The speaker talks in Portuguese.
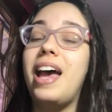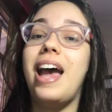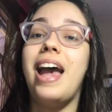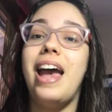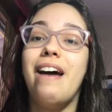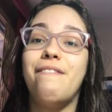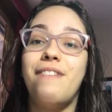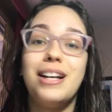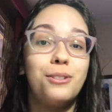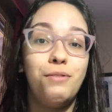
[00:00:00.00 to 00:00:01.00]
é,
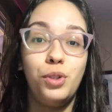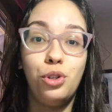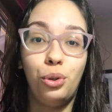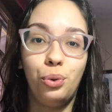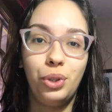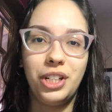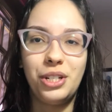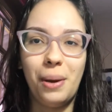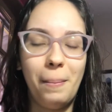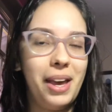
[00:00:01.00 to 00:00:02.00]
faço vídeo de looks
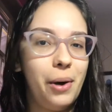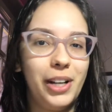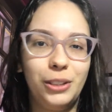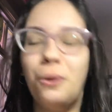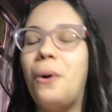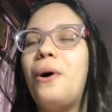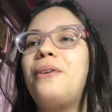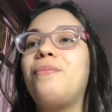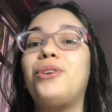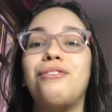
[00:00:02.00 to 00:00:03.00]
também, eu
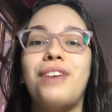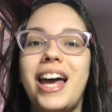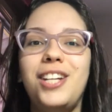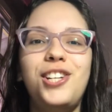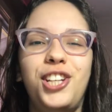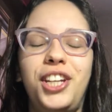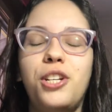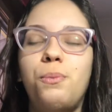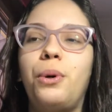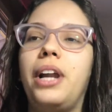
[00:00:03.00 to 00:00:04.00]
adoro, dou várias
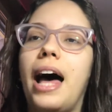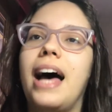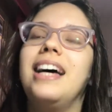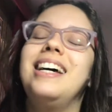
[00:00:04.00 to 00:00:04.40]
diquinhas por lá.